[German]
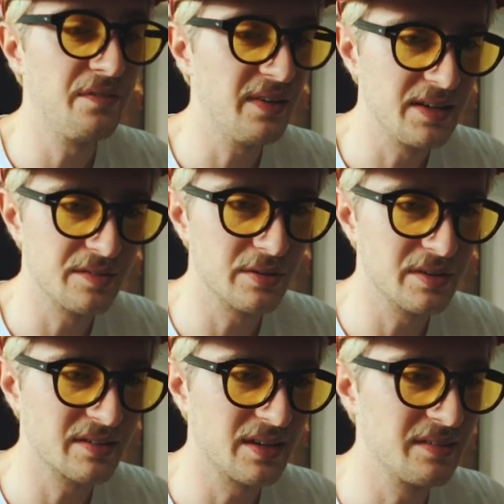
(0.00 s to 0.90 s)
Falls euch
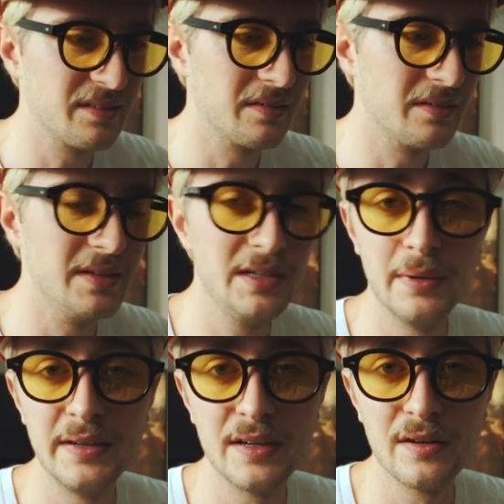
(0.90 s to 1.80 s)
das ganze
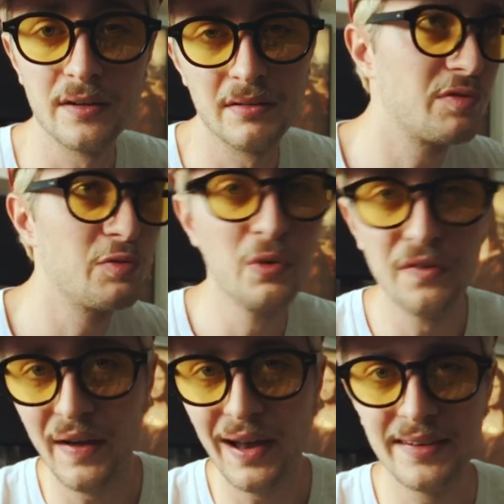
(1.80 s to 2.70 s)
Ebay-Ding zu
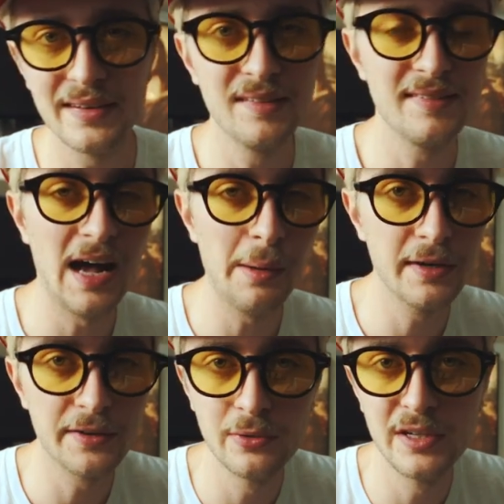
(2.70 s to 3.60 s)
gefährlich ist, aber
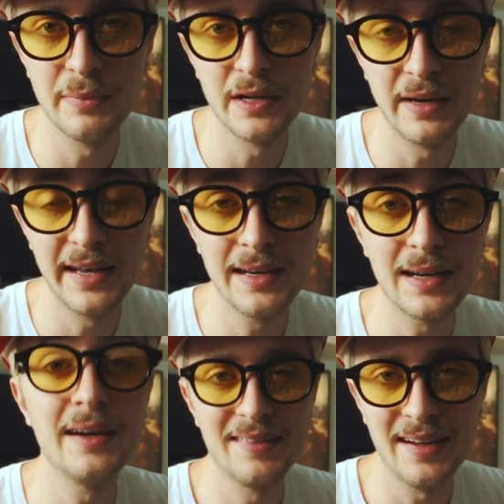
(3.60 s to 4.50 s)
natürlich bei einem
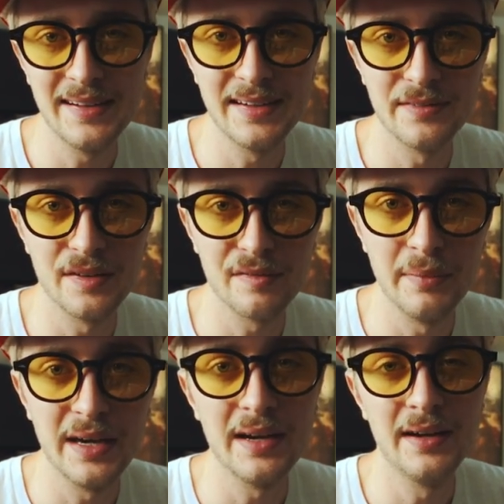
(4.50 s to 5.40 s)
Händler zahlt ihr etwas
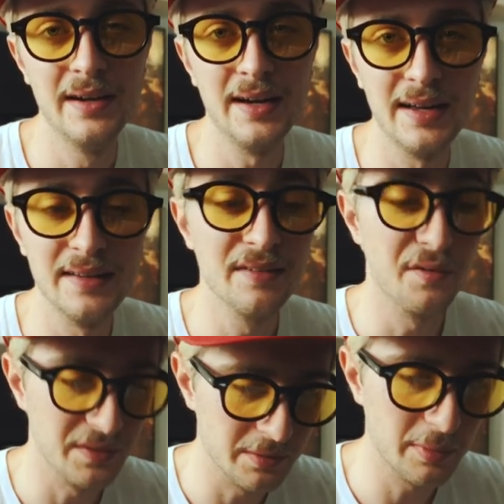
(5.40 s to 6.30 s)
mehr als als
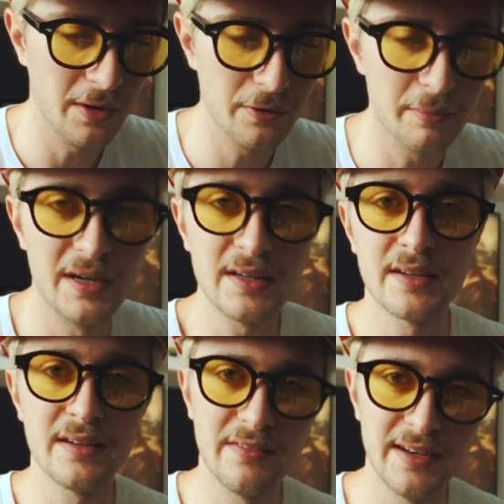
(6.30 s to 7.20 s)
auf dem
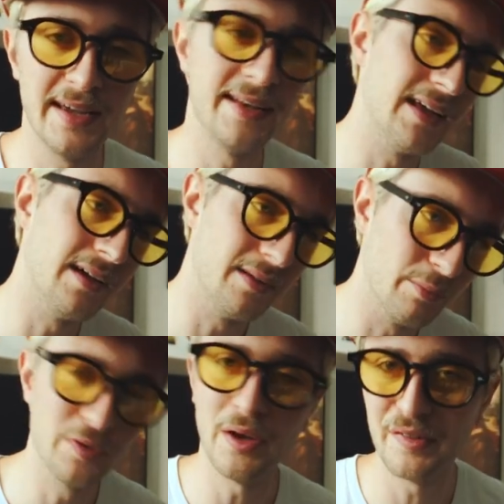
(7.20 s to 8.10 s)
Gebrauchtmarkt, weil der Händler
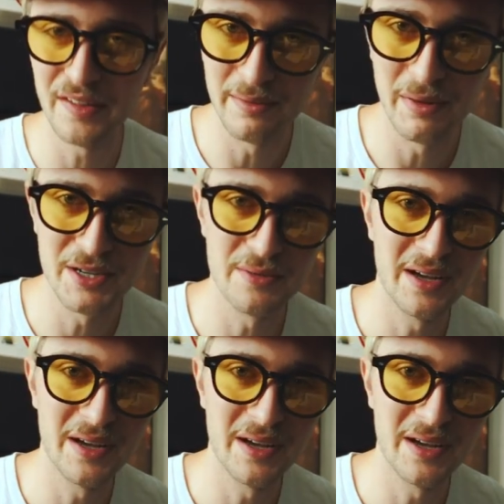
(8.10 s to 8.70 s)
muss auch seine Marge